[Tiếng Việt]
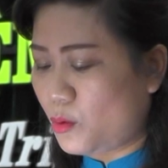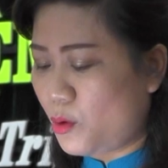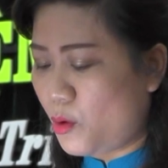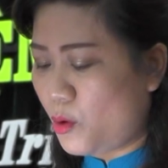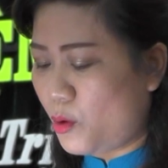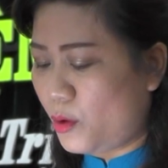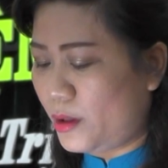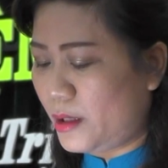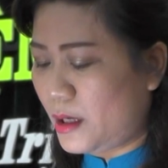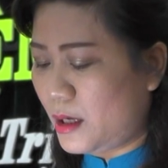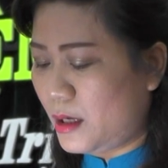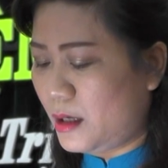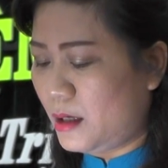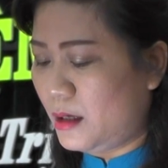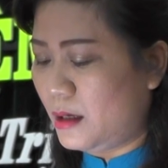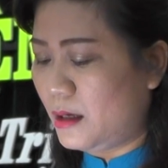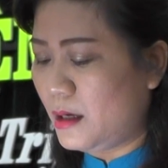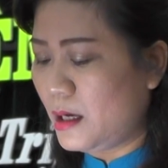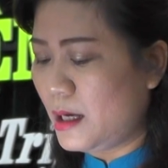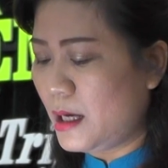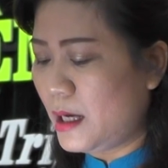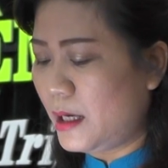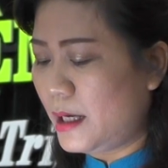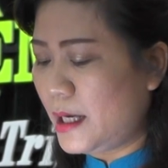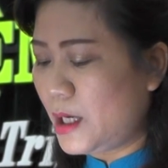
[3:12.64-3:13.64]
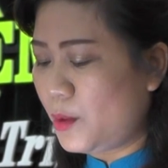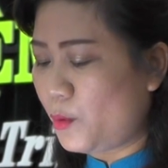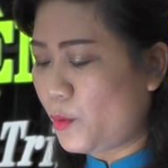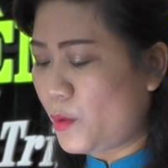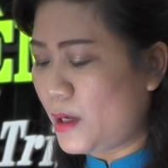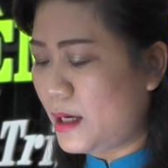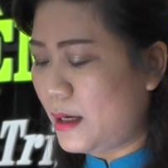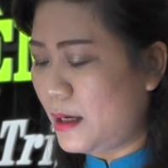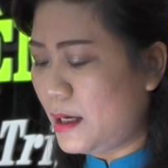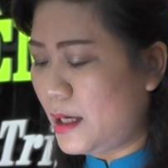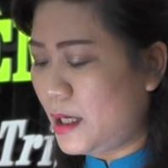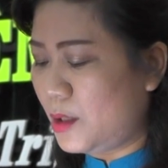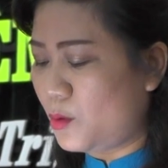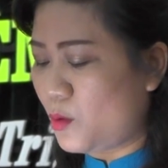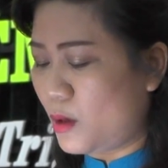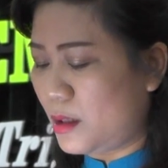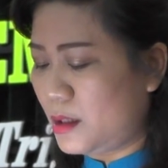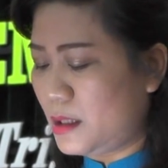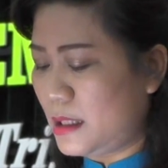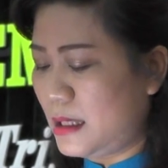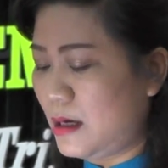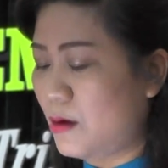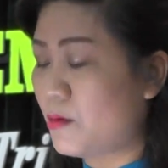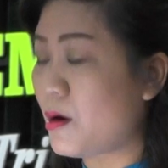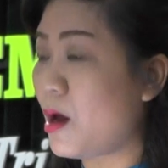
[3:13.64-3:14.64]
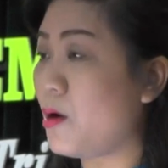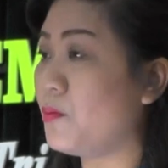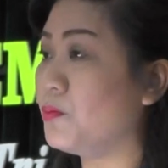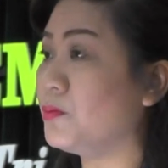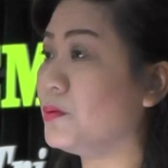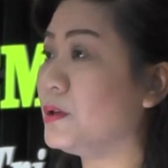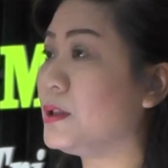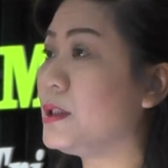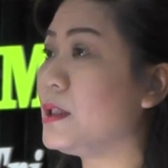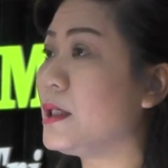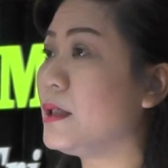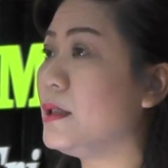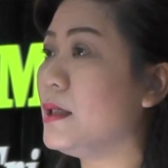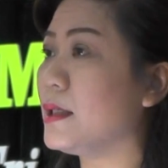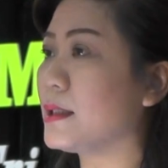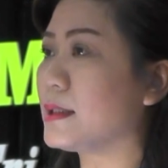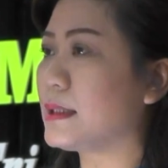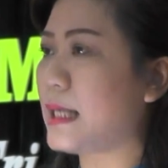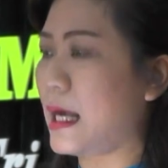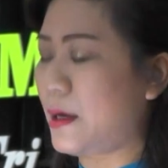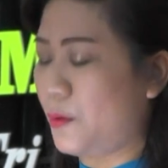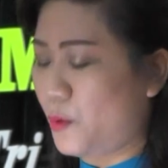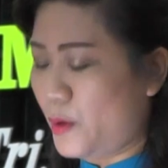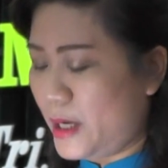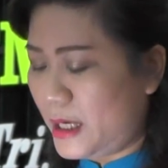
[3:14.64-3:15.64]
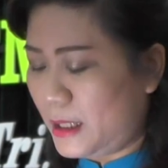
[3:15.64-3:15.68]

công nghiệp, ý thức pháp luật, đạo đức nghề nghiệp cho công nhân